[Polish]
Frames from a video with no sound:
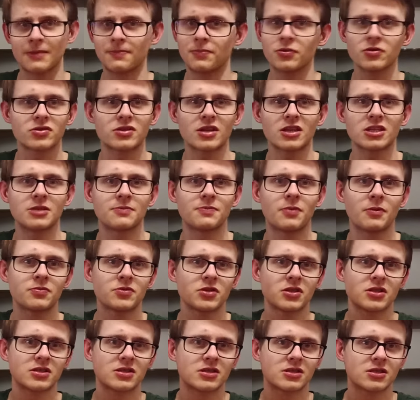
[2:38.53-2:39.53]
tej postaci
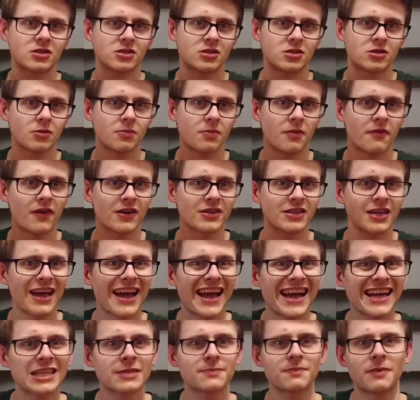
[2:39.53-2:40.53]
poprzez zdobywanie
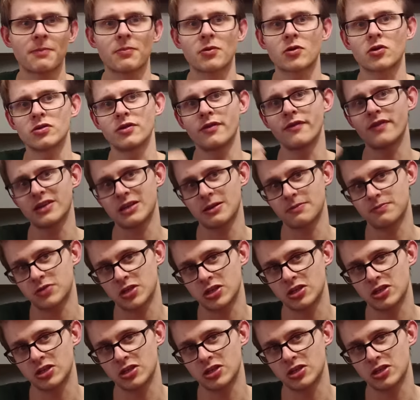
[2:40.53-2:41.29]
expa, pokonywanie